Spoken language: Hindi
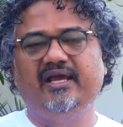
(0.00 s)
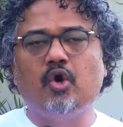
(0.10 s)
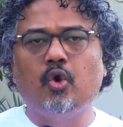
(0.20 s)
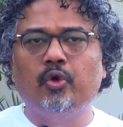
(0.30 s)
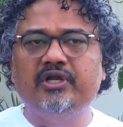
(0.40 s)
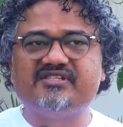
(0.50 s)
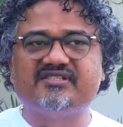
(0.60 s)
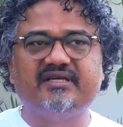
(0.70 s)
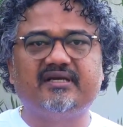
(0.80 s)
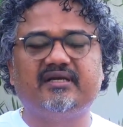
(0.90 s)
एक
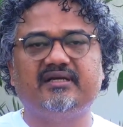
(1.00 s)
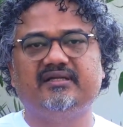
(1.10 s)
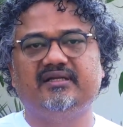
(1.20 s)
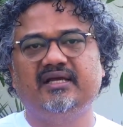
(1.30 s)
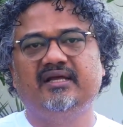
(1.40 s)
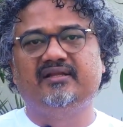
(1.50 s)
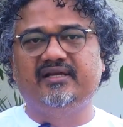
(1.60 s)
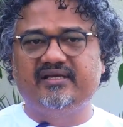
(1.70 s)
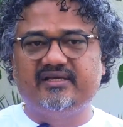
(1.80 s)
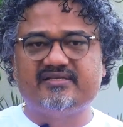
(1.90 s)
होलिस्टिक
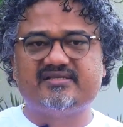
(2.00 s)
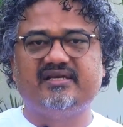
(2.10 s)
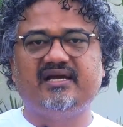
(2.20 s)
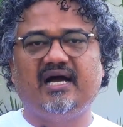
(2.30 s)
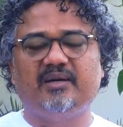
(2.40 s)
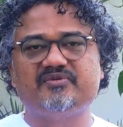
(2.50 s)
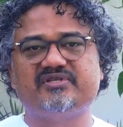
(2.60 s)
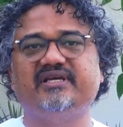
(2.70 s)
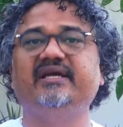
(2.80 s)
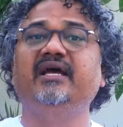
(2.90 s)
तरीके से
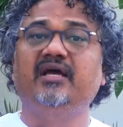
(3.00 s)
आपसे